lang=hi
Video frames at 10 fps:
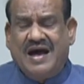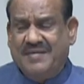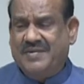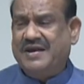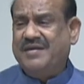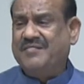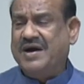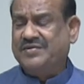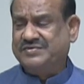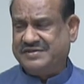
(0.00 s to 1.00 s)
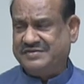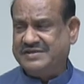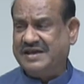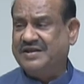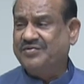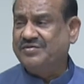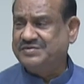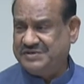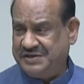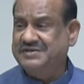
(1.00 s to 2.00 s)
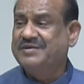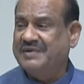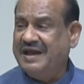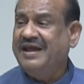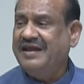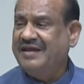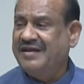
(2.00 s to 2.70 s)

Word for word: हमारे मानव संसाधन को श्रेष्ठ बनाएं